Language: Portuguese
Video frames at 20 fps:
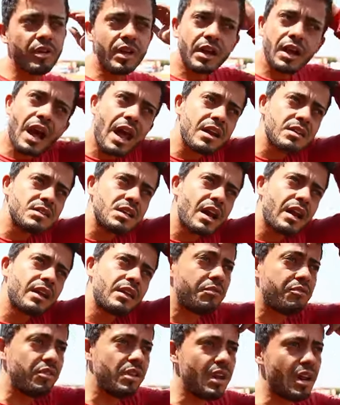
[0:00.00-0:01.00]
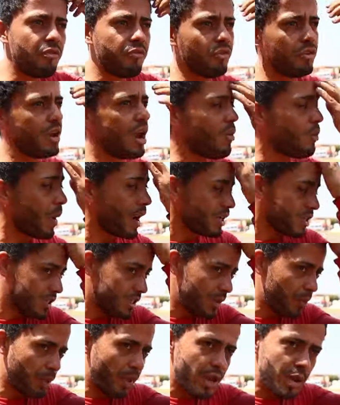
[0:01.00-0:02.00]
Falei, cara, será que vira? Ele falou, não,
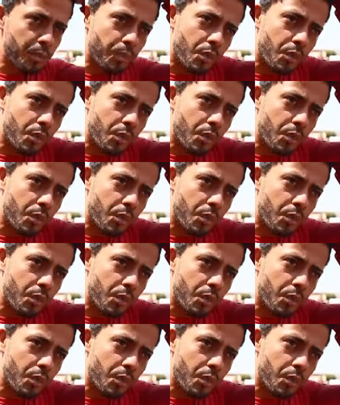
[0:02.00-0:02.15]
participa aí,